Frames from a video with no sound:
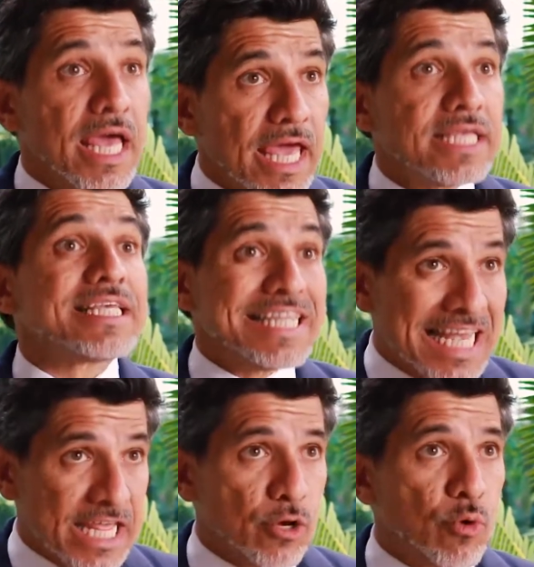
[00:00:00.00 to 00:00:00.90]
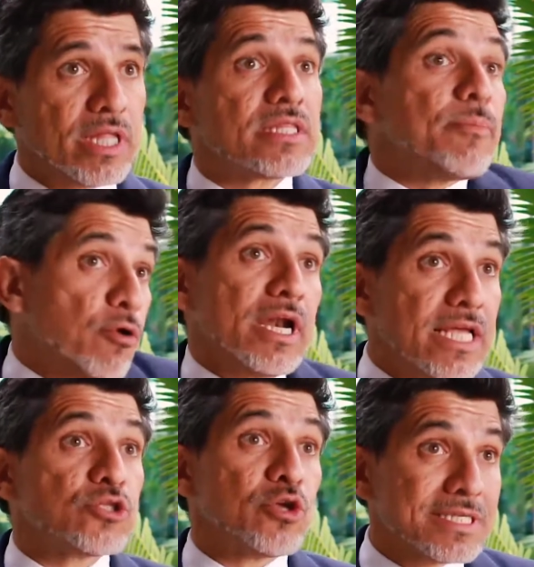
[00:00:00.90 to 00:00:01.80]
es delincuente por el
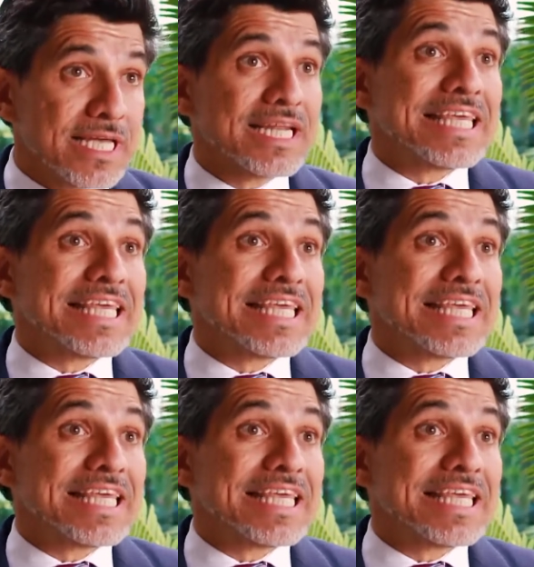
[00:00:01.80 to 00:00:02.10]
hecho de ser